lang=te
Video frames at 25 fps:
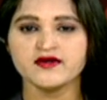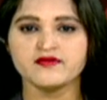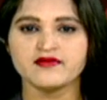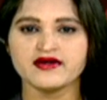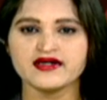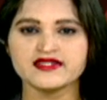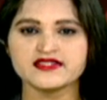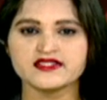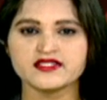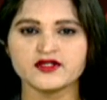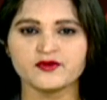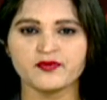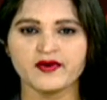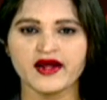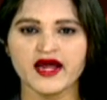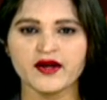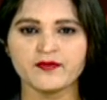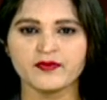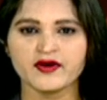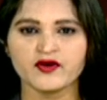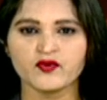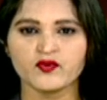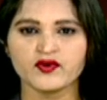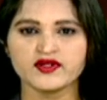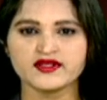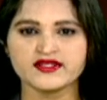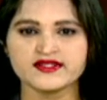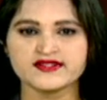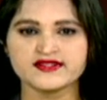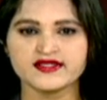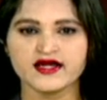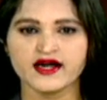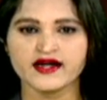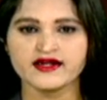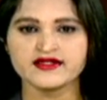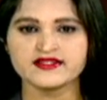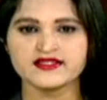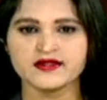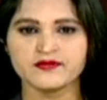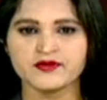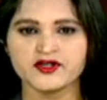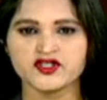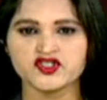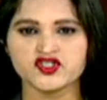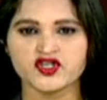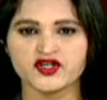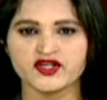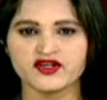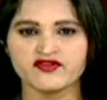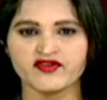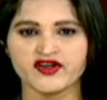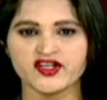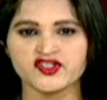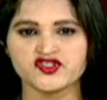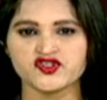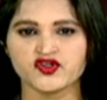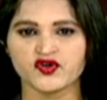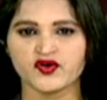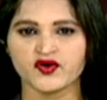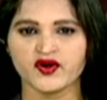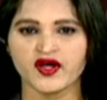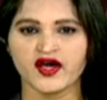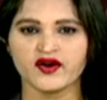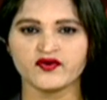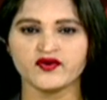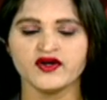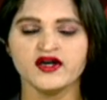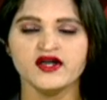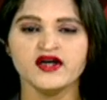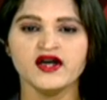మాస్టర్ ప్లాన్పై ఉన్నత స్థాయి సమీక్ష నిర్వహించనున్నారు